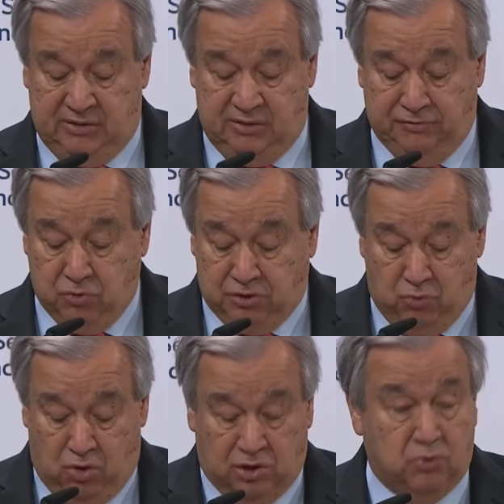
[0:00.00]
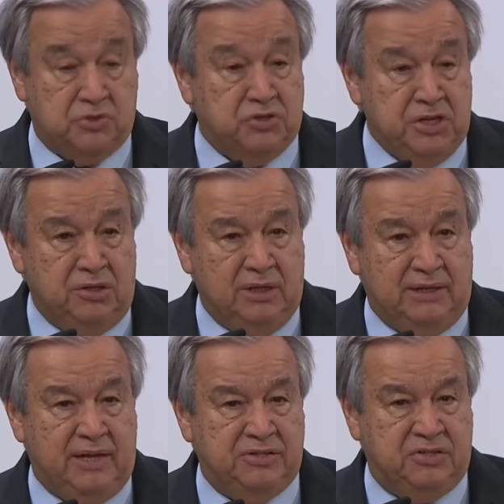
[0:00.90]
conduisant les États-Unis
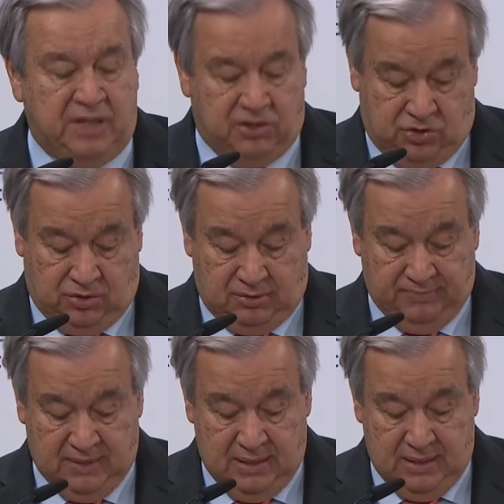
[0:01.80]
et l'Union soviétique